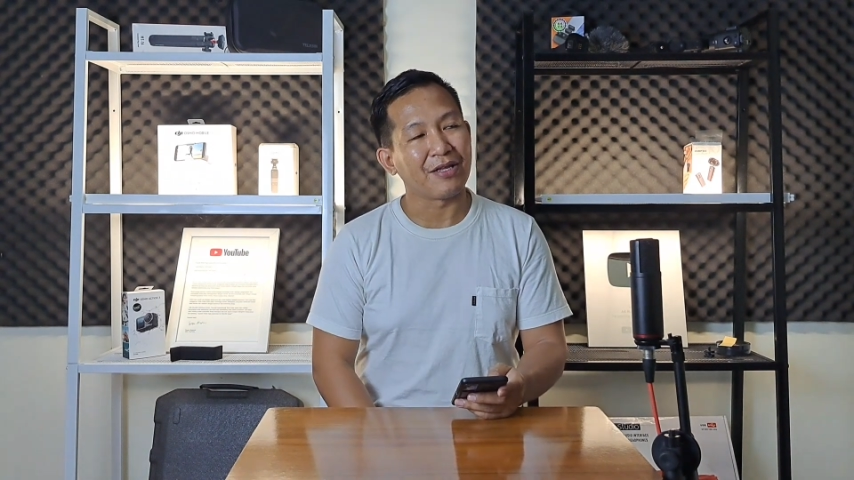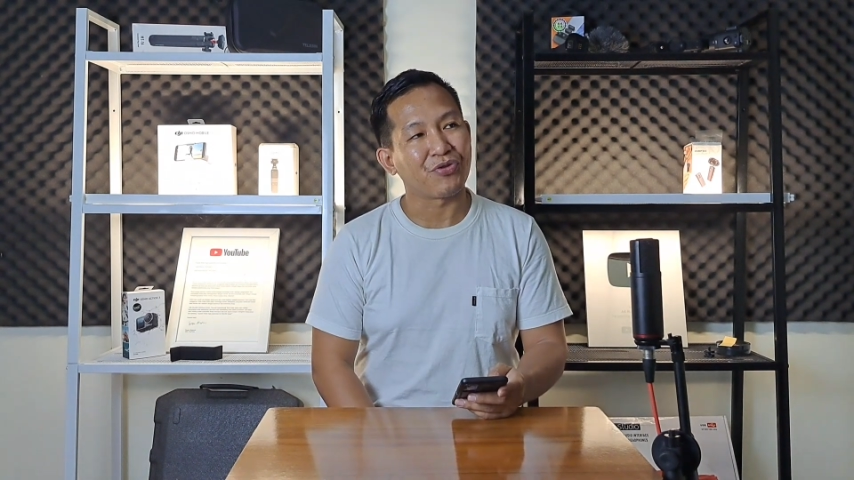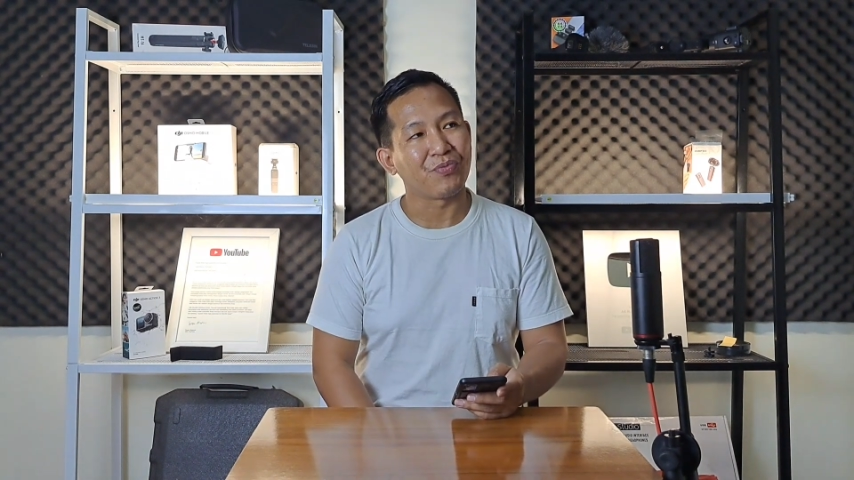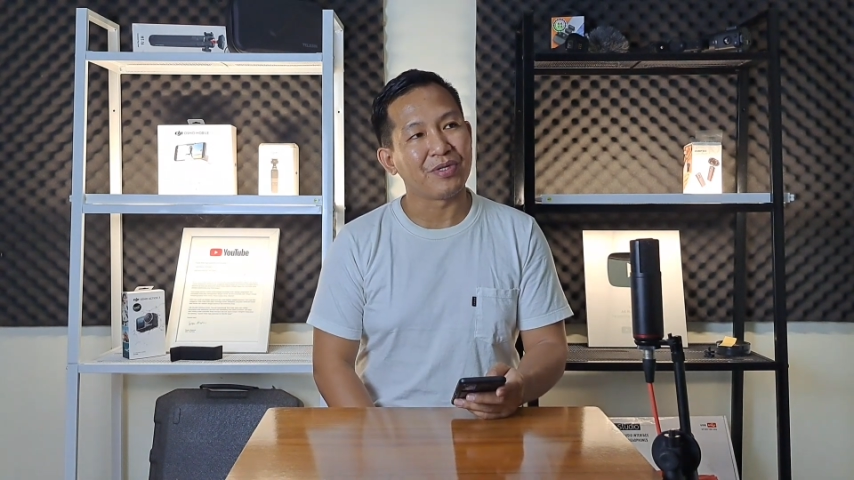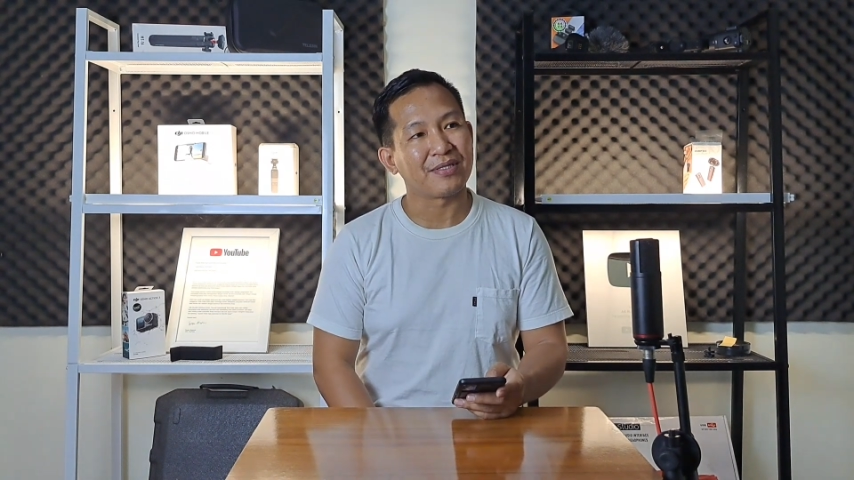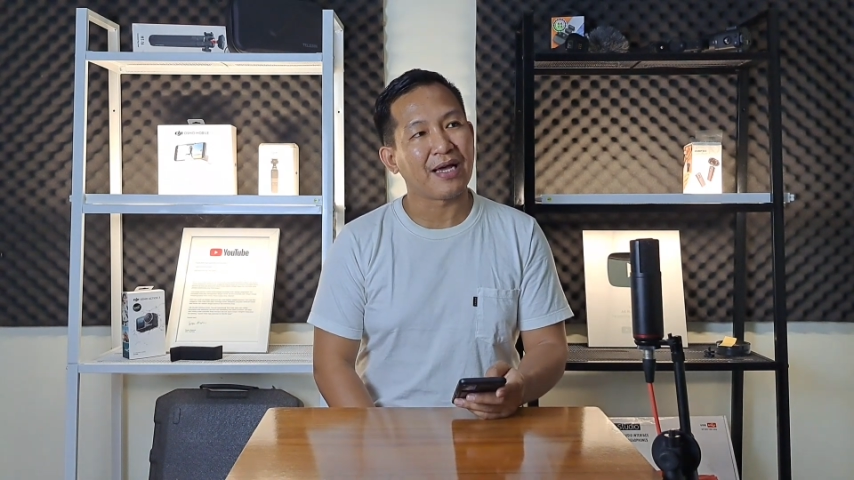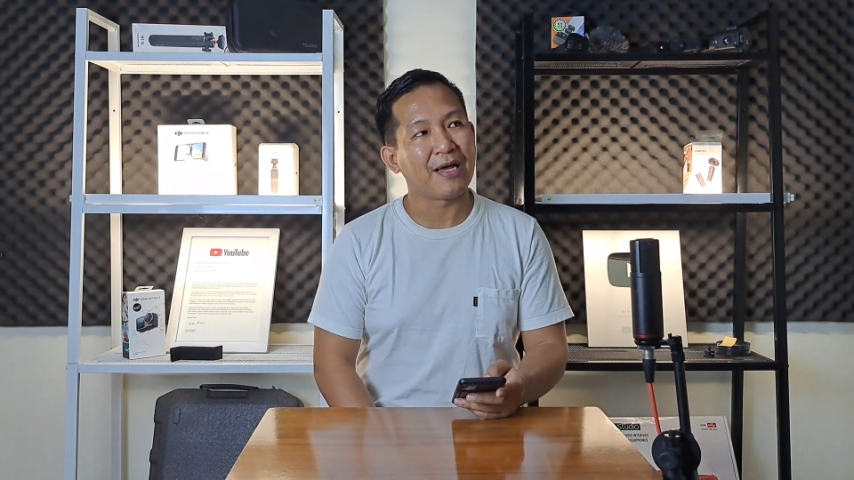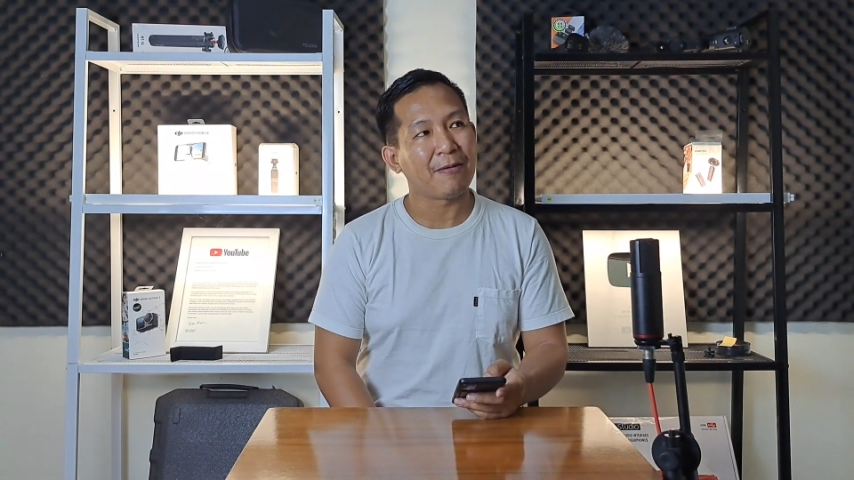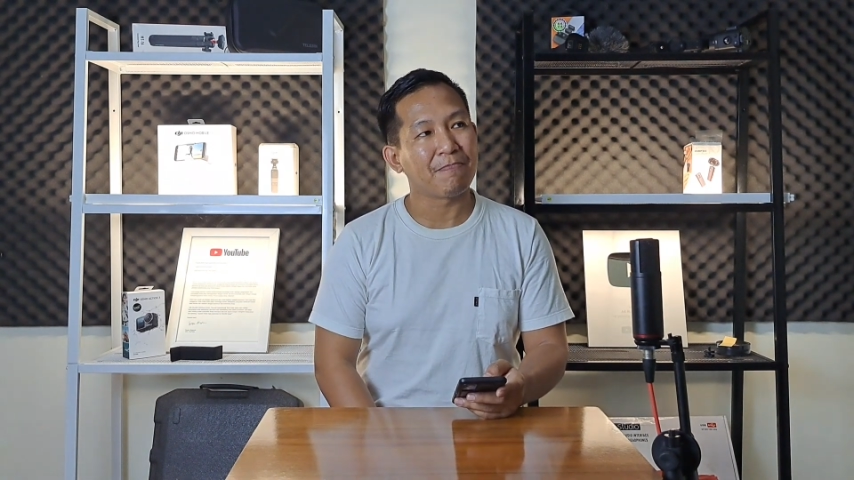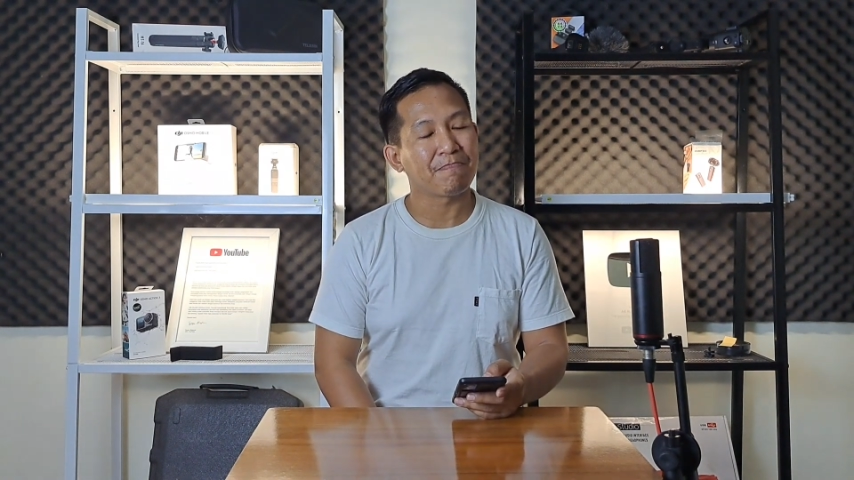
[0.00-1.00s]
itu
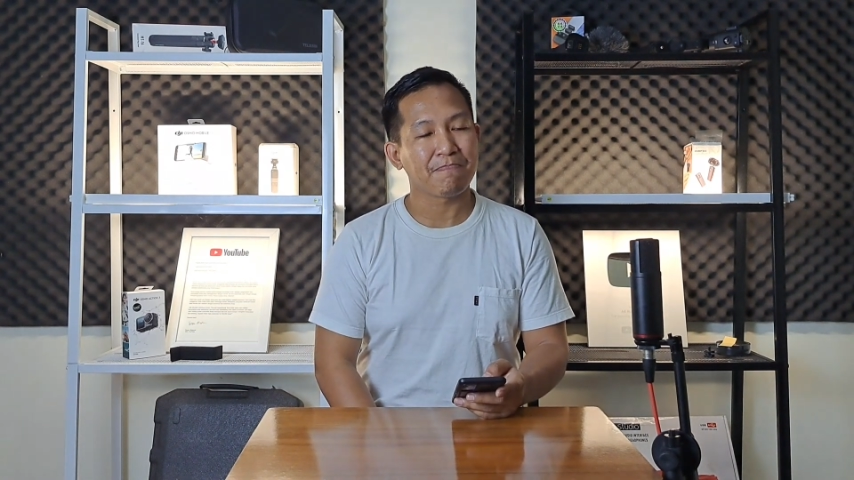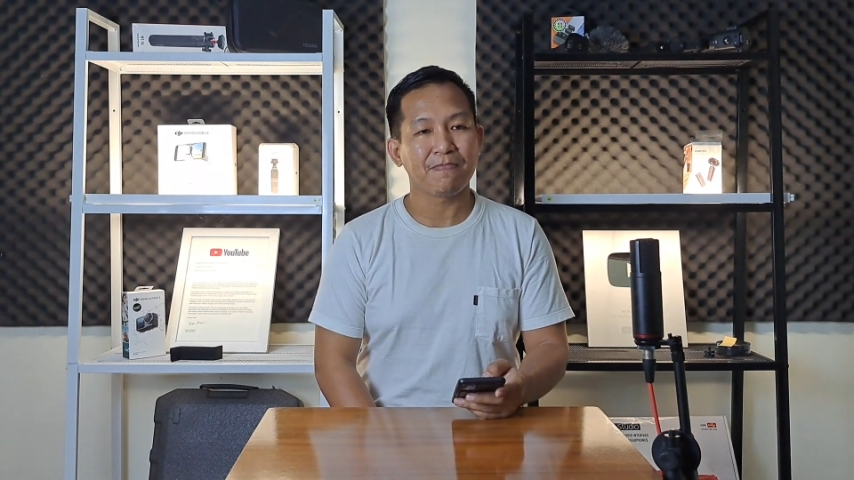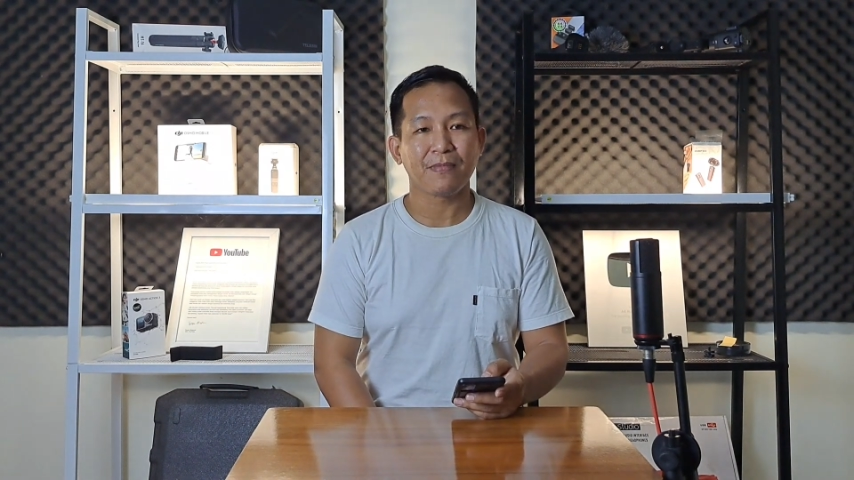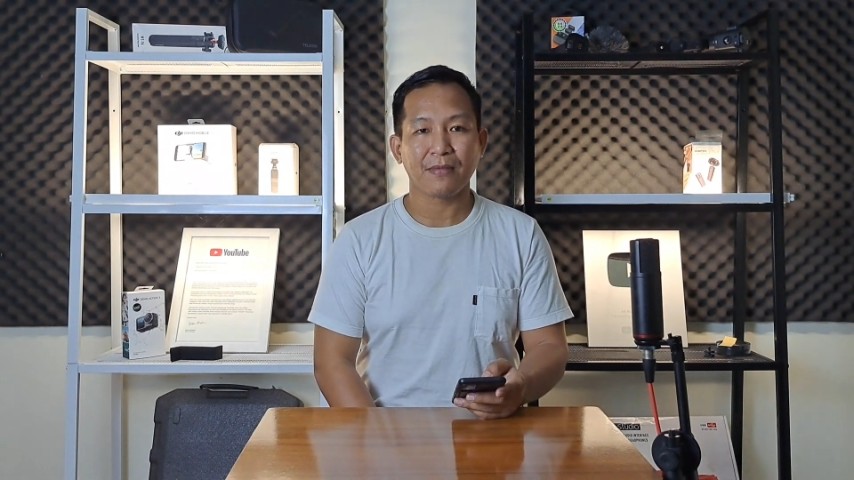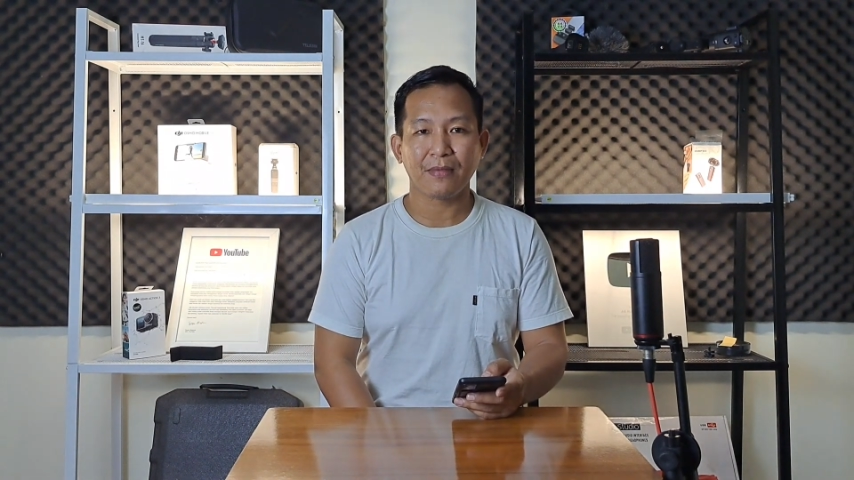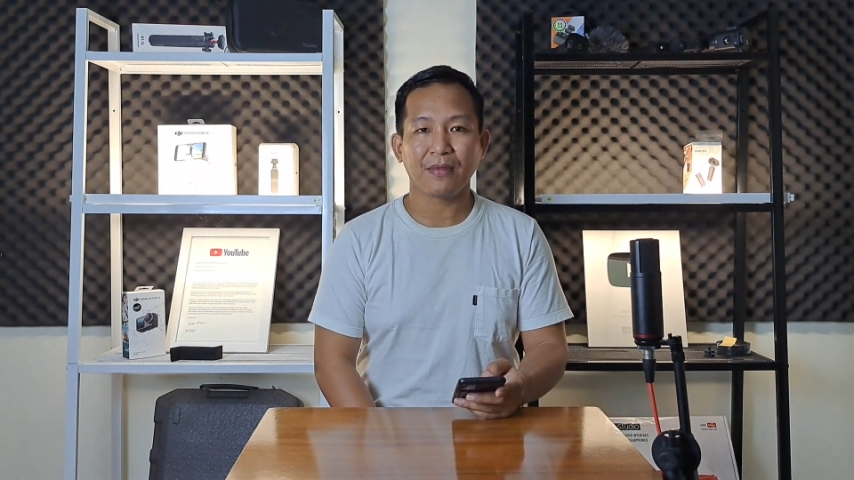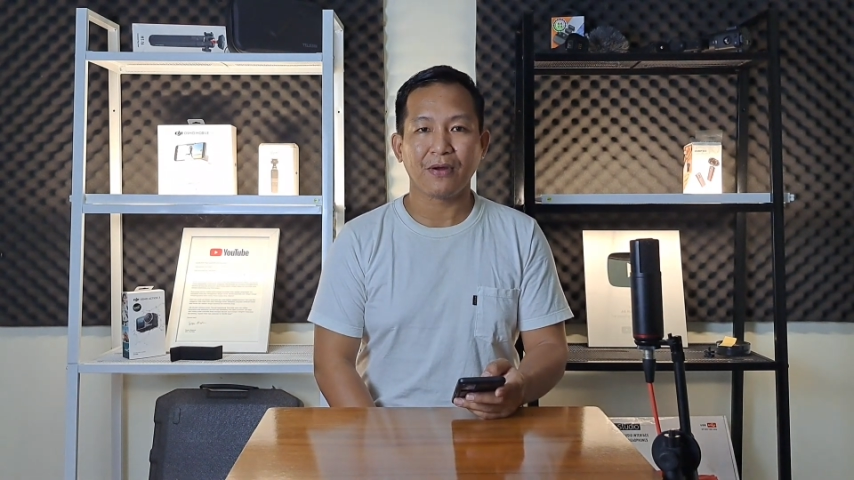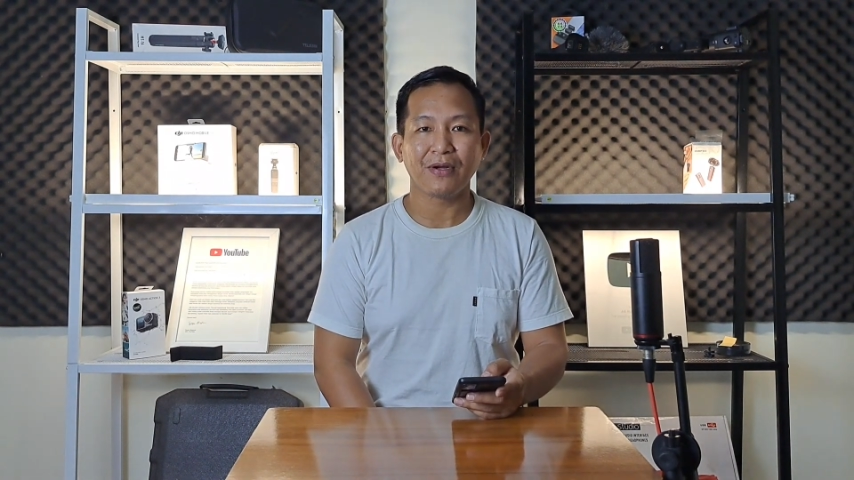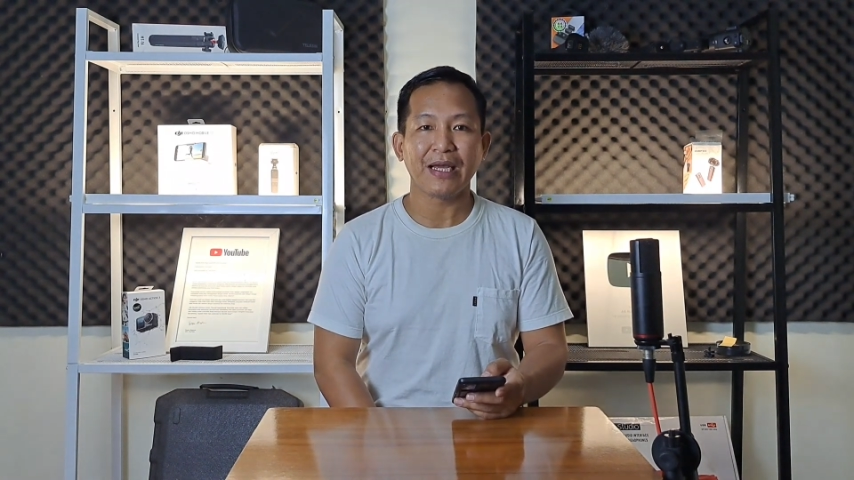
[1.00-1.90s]
bisa hmm, oke